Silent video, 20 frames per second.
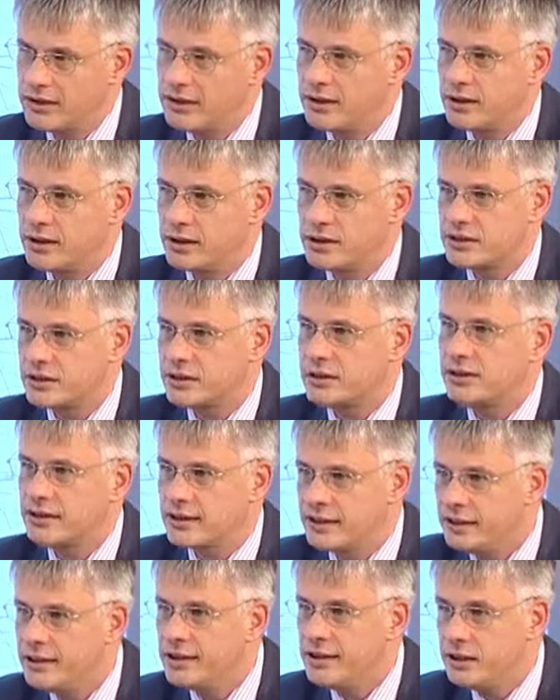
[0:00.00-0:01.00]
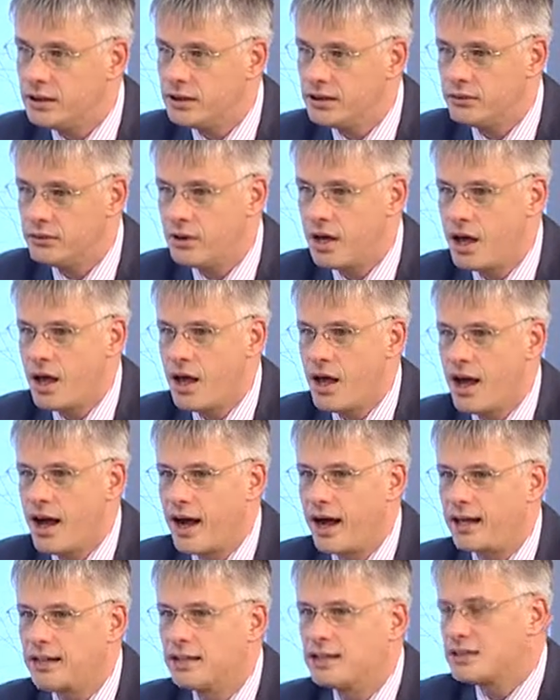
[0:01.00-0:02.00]
для наших клиентов,
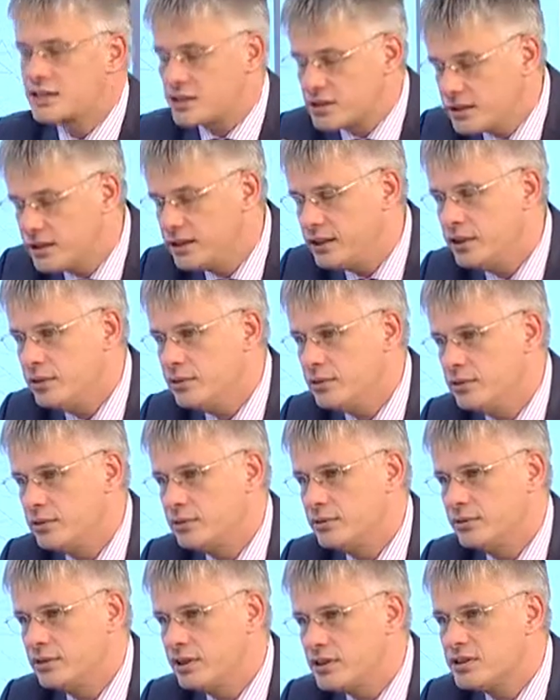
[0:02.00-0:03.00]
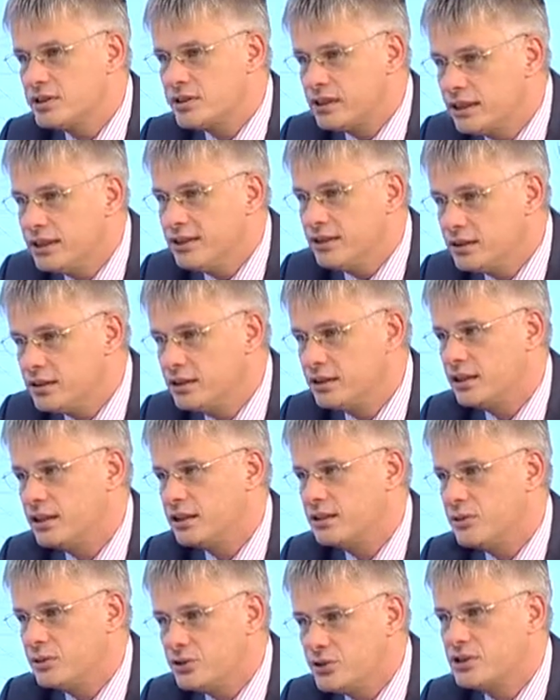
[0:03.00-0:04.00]
а, к сожалению, наши клиенты –
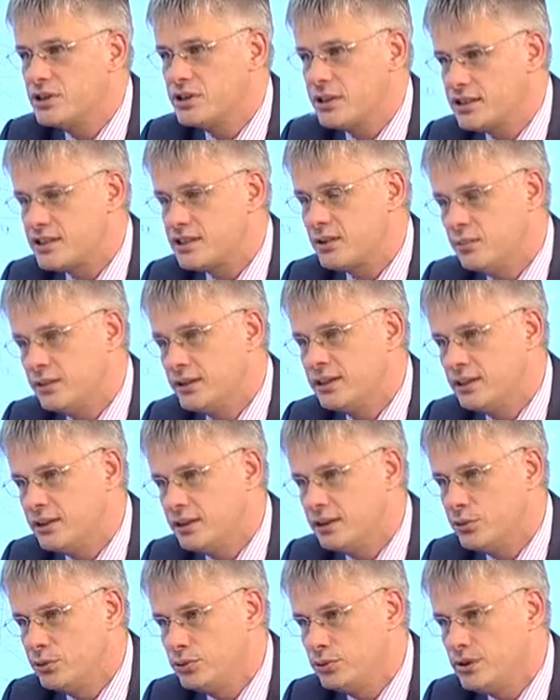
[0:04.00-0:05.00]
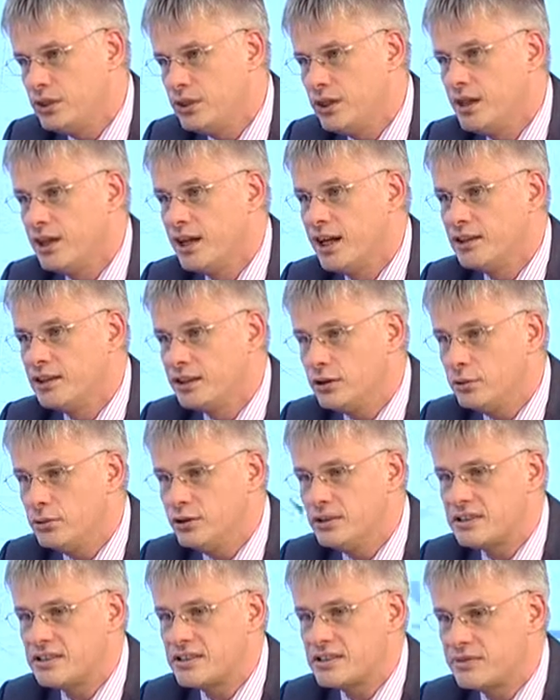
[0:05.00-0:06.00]
это очень часто больные люди, это
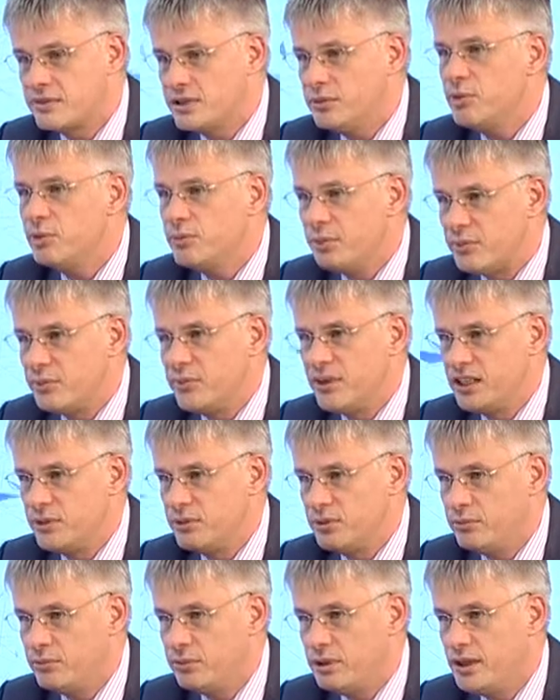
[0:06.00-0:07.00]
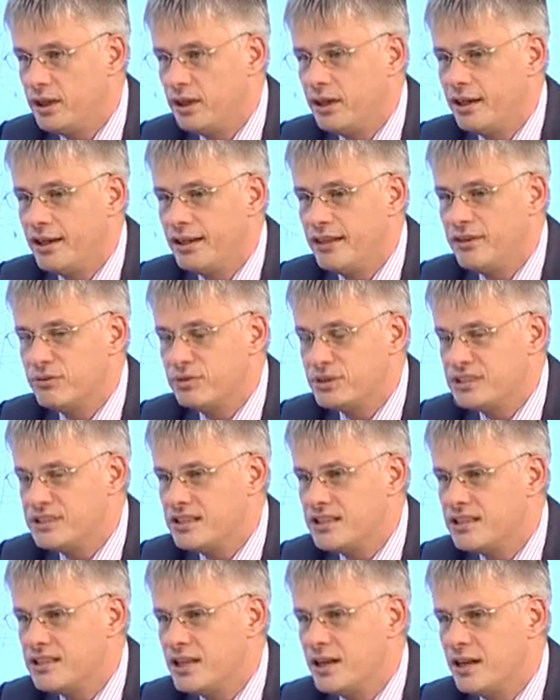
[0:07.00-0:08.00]
люди со своими проблемами. И вот
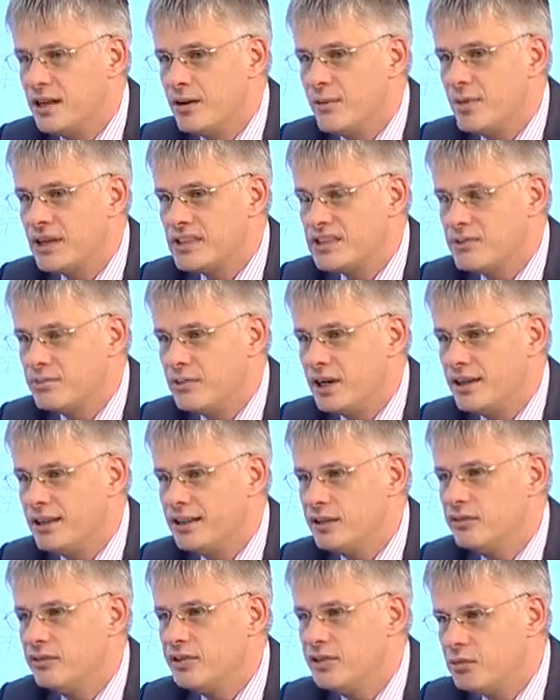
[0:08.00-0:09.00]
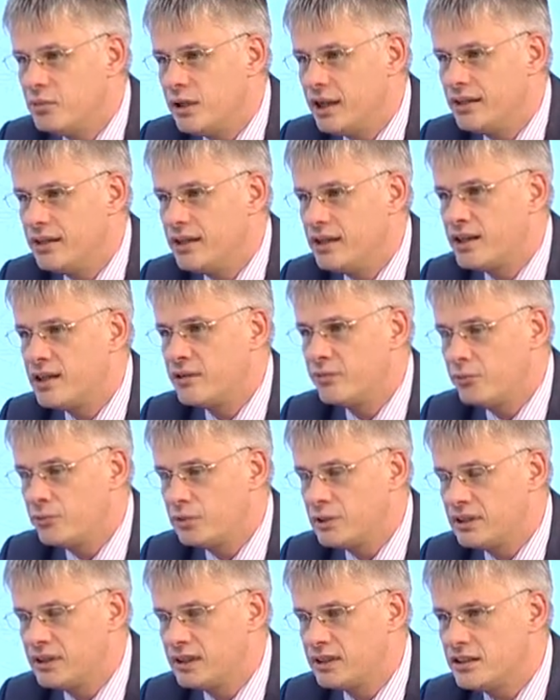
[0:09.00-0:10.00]
здесь максимальное внимание,
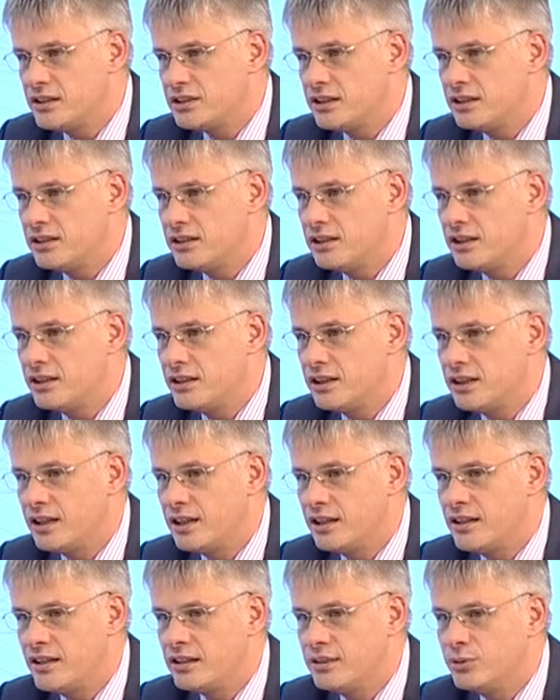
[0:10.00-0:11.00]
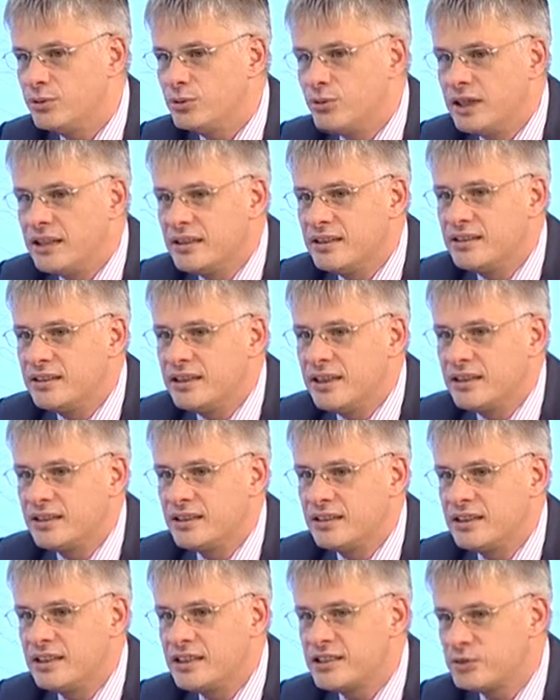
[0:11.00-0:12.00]
комфортное отношение э, ну, а,
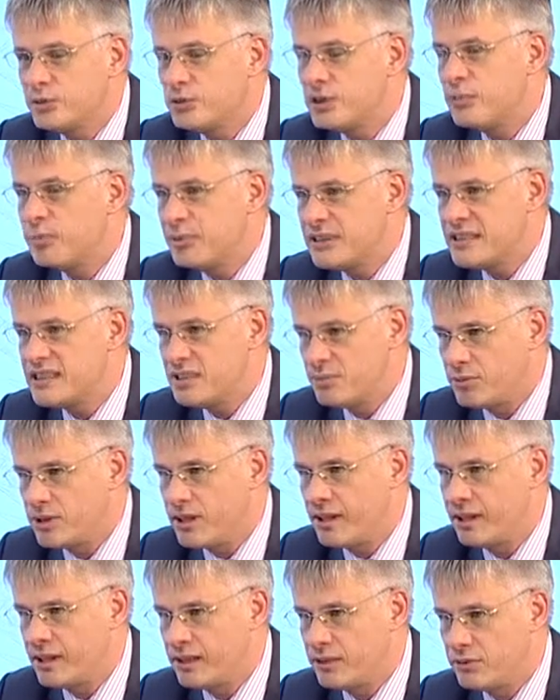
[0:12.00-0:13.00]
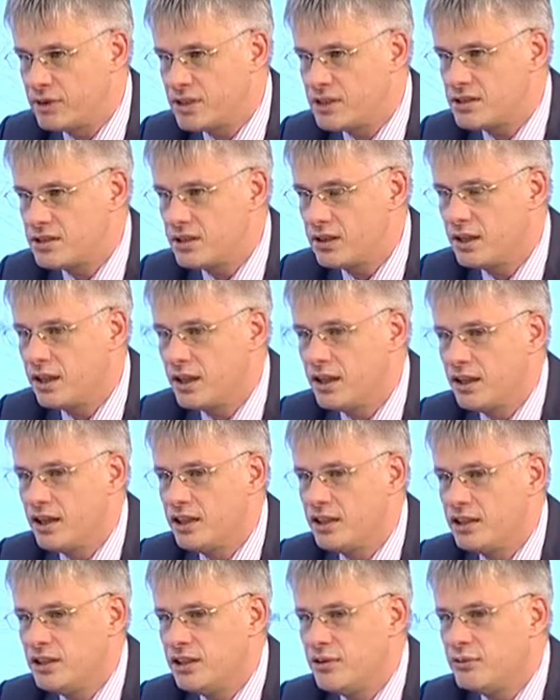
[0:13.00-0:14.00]
э, настолько принципиально важно –
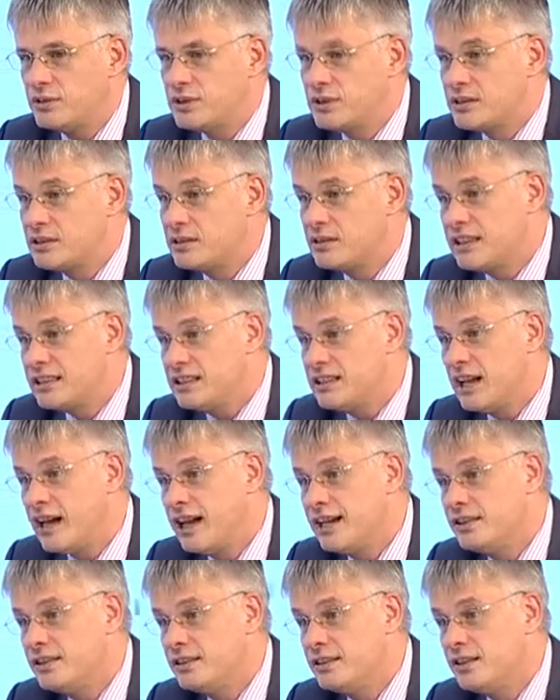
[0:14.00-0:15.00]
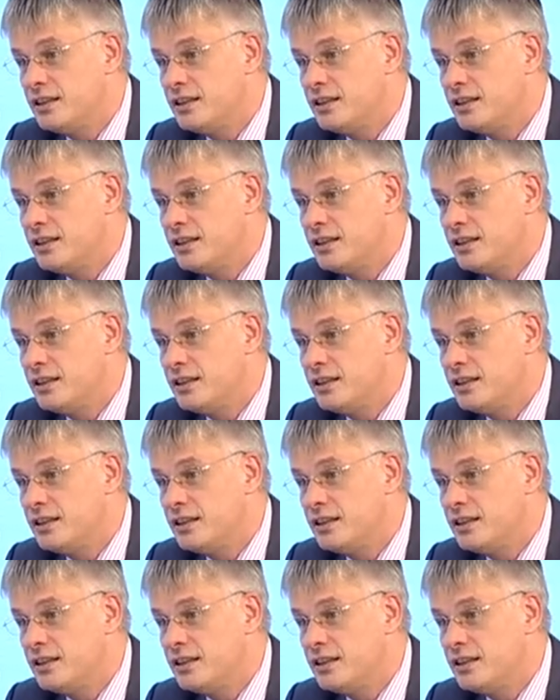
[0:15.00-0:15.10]
и вот что это сохранить